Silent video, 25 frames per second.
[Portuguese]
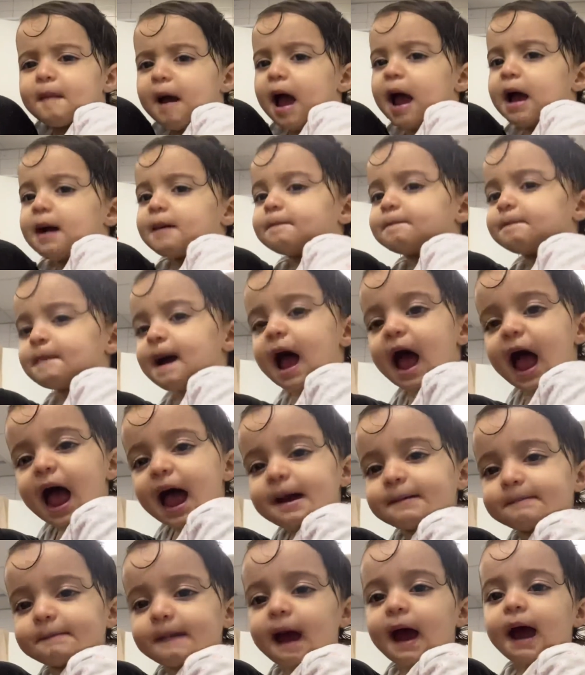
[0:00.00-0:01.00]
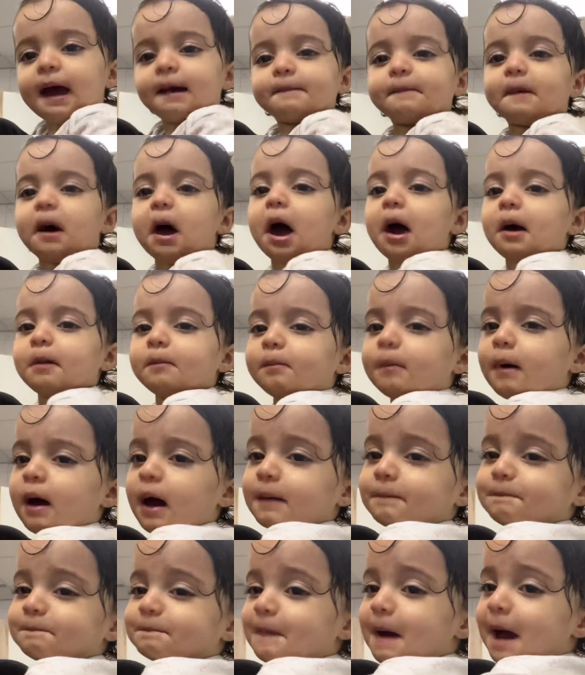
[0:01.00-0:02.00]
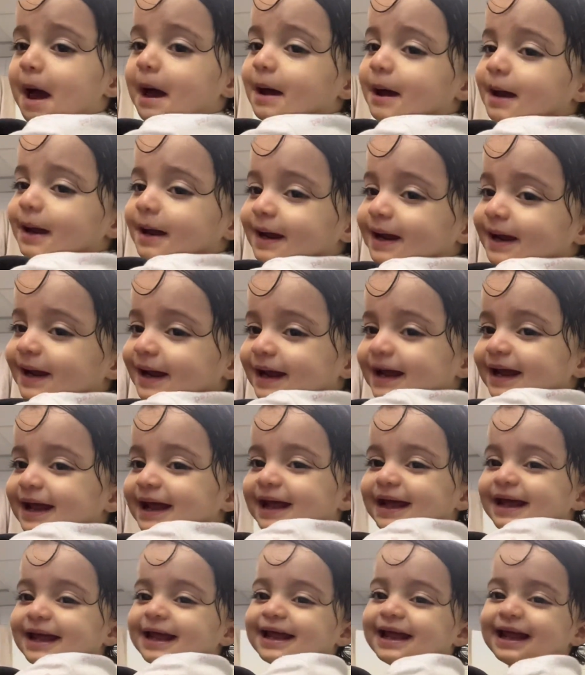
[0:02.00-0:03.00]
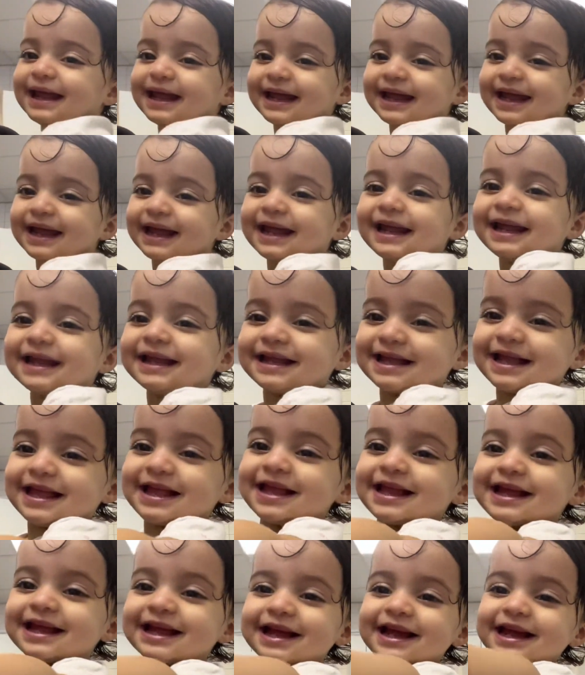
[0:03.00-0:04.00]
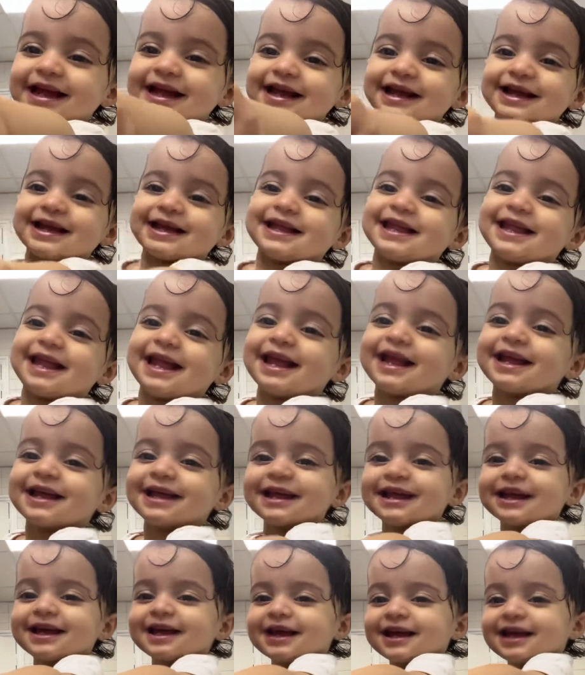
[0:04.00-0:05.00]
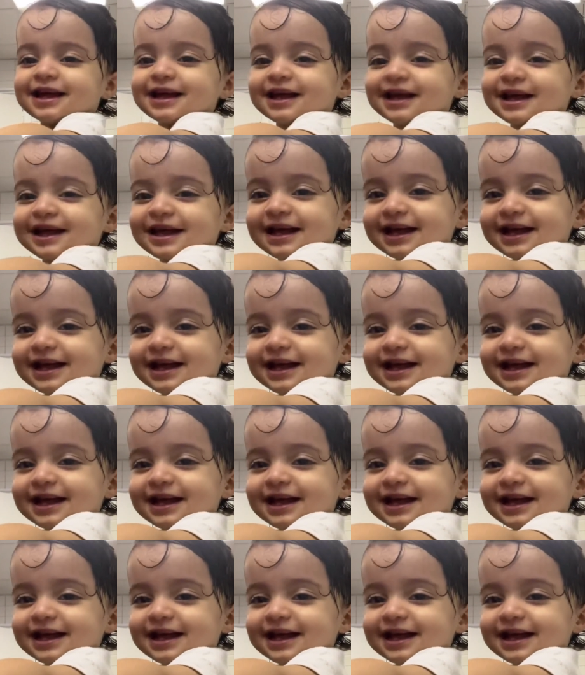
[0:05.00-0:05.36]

Aí eu dei banho, né, filha? Fala, papai. Quem é aquela?